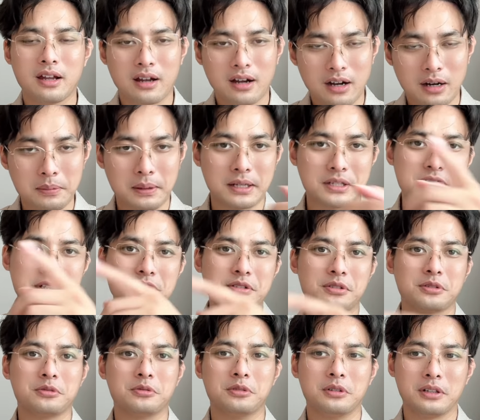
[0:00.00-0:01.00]
二百七
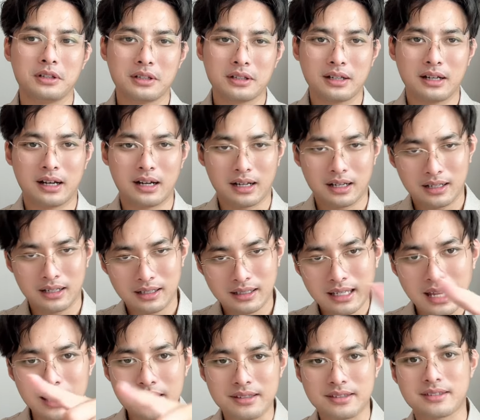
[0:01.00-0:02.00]
十度啊，
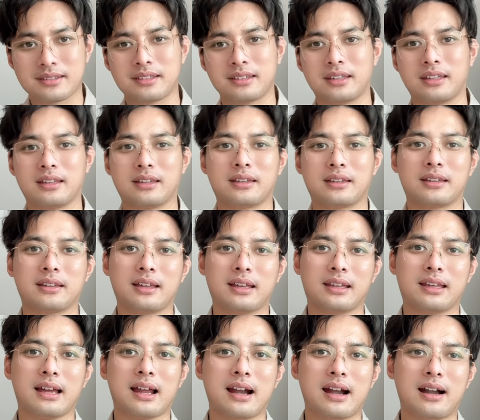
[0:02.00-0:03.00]
干死你那
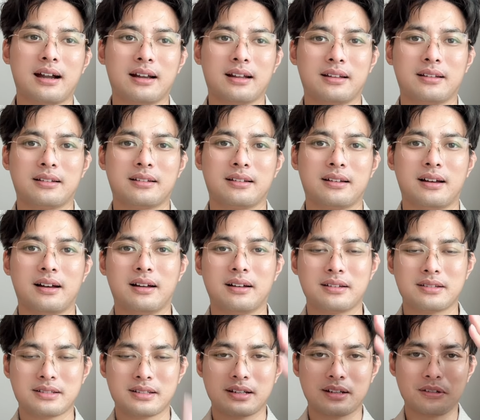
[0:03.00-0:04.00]
丫儿的啊！
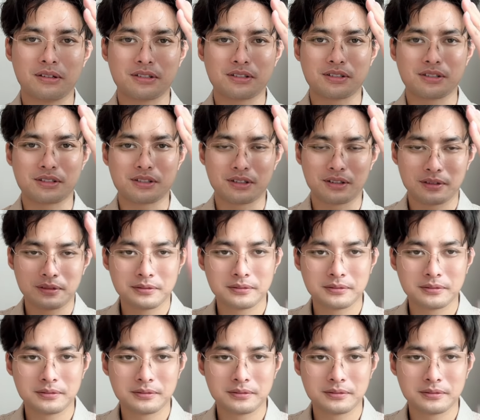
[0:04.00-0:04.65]
谢谢各位支持。